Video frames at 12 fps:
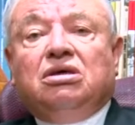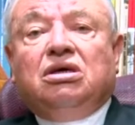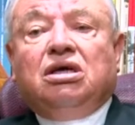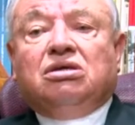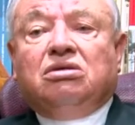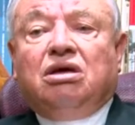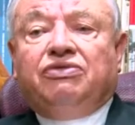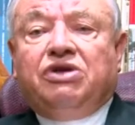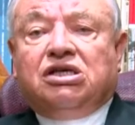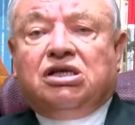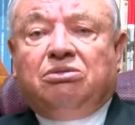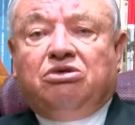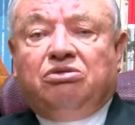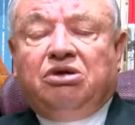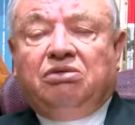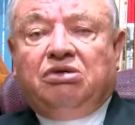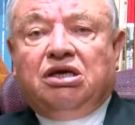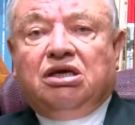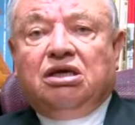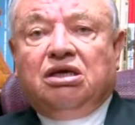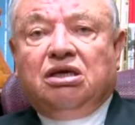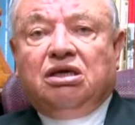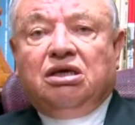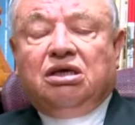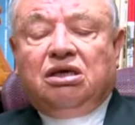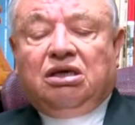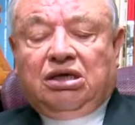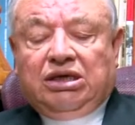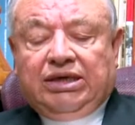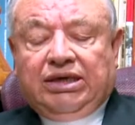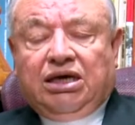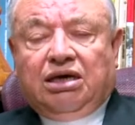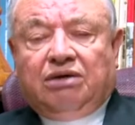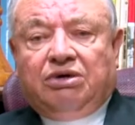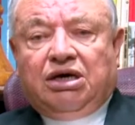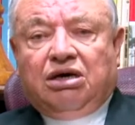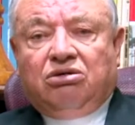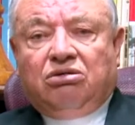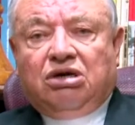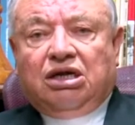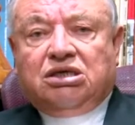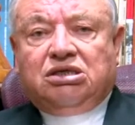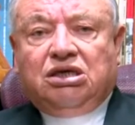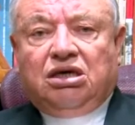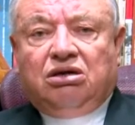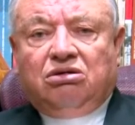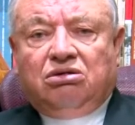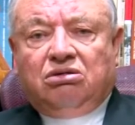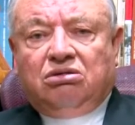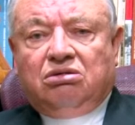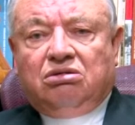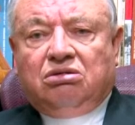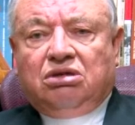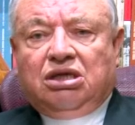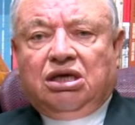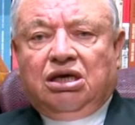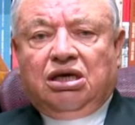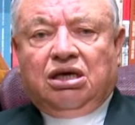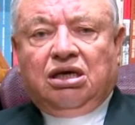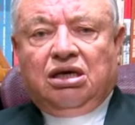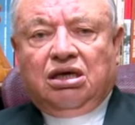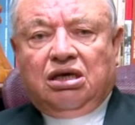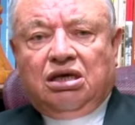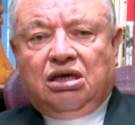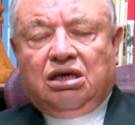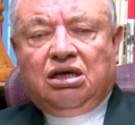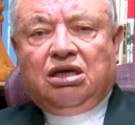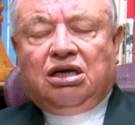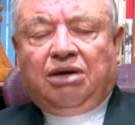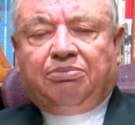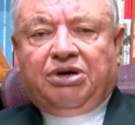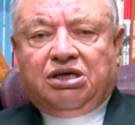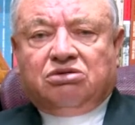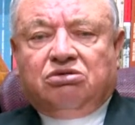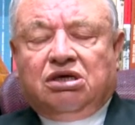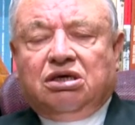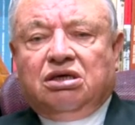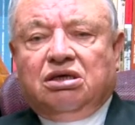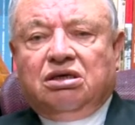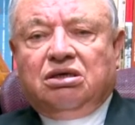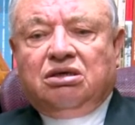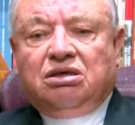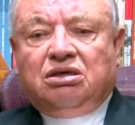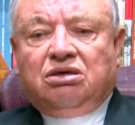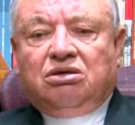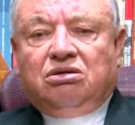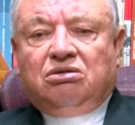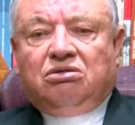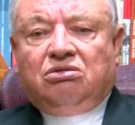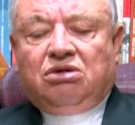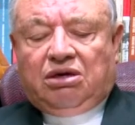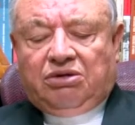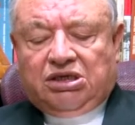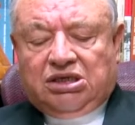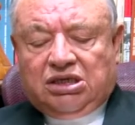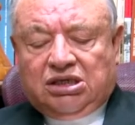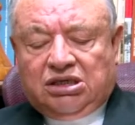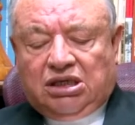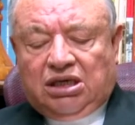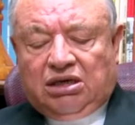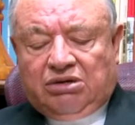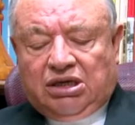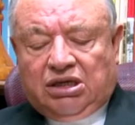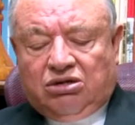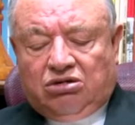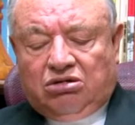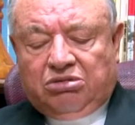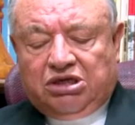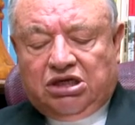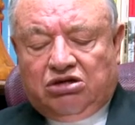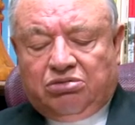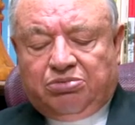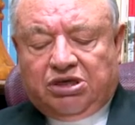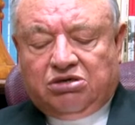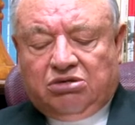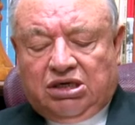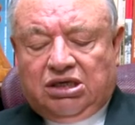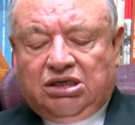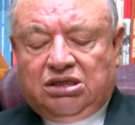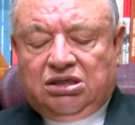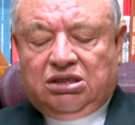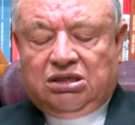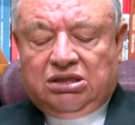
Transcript: es una fiesta movible que va con el ciclo de la Pascua. Una vez que se celebran todos los misterios pascuales